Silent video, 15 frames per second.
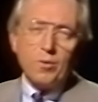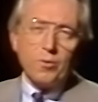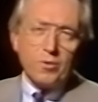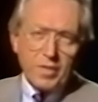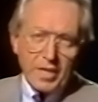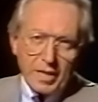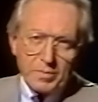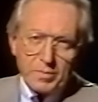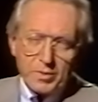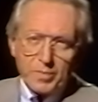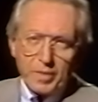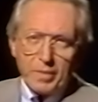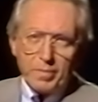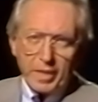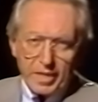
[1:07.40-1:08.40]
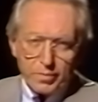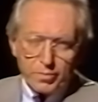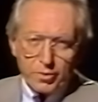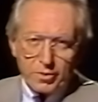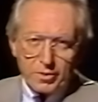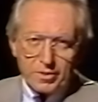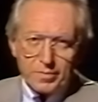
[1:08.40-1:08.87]
Guten Abend beim
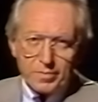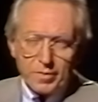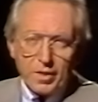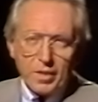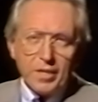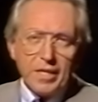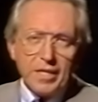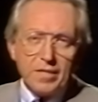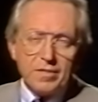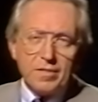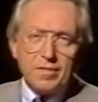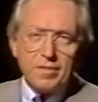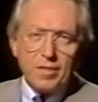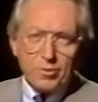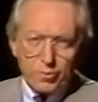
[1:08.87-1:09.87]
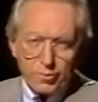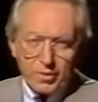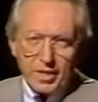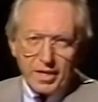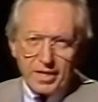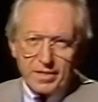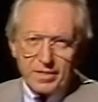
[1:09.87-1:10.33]
Brennpunkt. Nichts
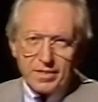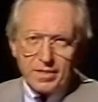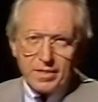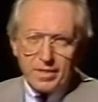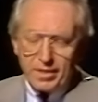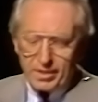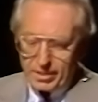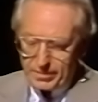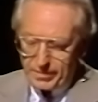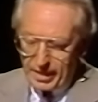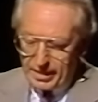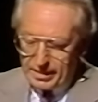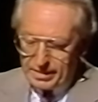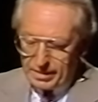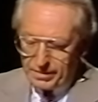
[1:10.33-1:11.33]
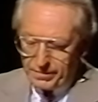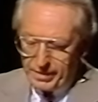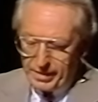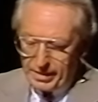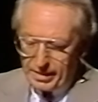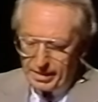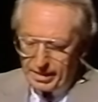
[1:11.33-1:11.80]
dazugelernt. Das fragen sich
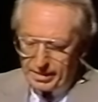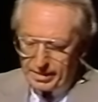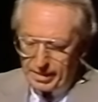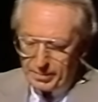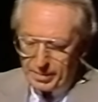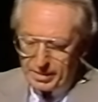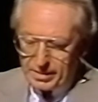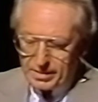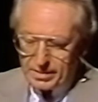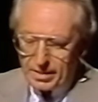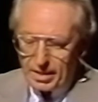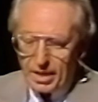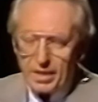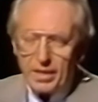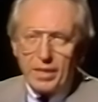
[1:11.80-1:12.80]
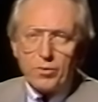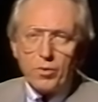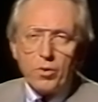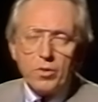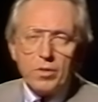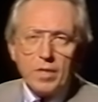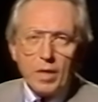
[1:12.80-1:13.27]
viele, nachdem in diesen Tagen ein
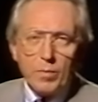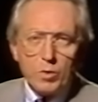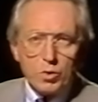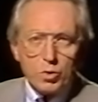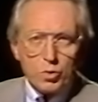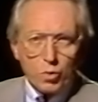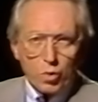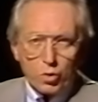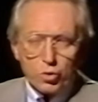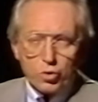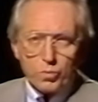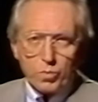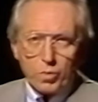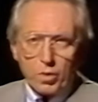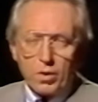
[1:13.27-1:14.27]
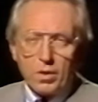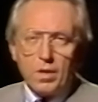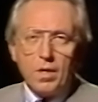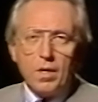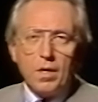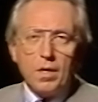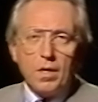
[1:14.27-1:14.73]
Ort namens Korschenbroch,
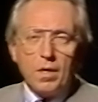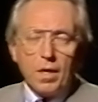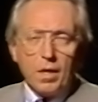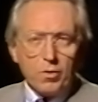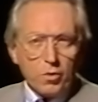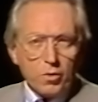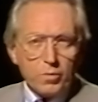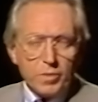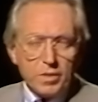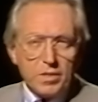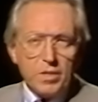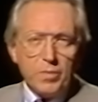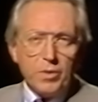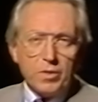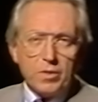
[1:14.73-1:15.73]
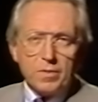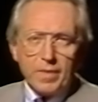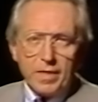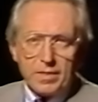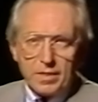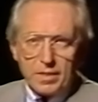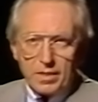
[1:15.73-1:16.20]
ein Ort mit
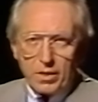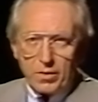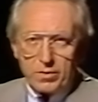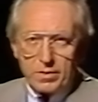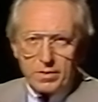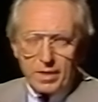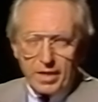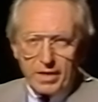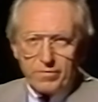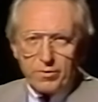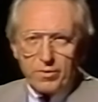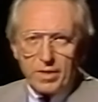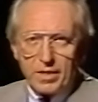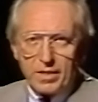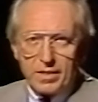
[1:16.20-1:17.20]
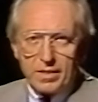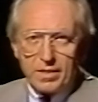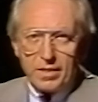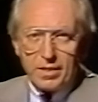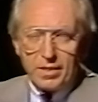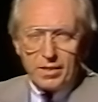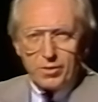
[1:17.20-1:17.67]
27.000 Einwohnern,
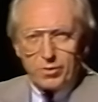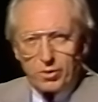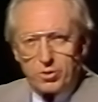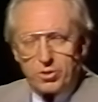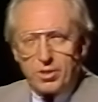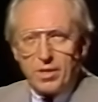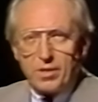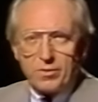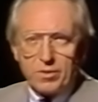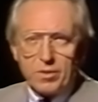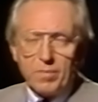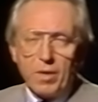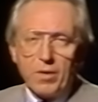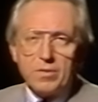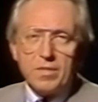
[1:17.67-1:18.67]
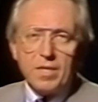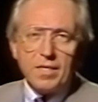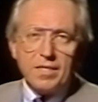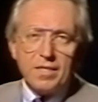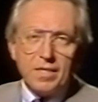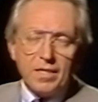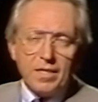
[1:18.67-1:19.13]
in Deutschland und im
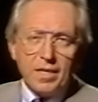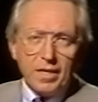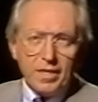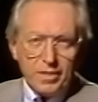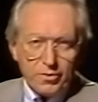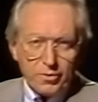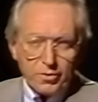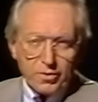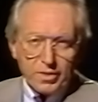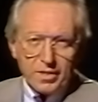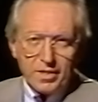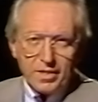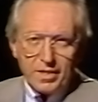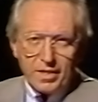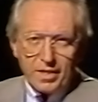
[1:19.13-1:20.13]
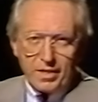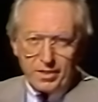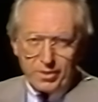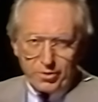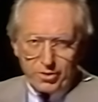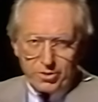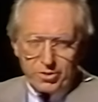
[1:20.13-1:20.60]
Ausland Erinnerungen an
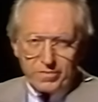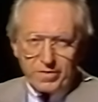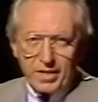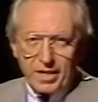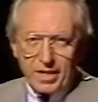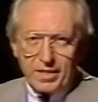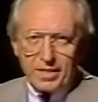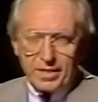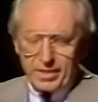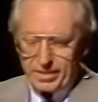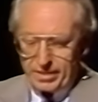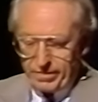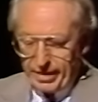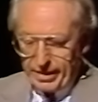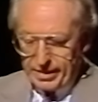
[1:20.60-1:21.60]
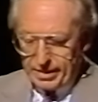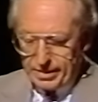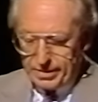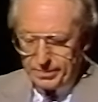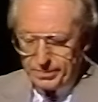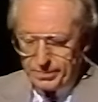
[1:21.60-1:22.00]
die deutsche Vergangenheit geweckt hat.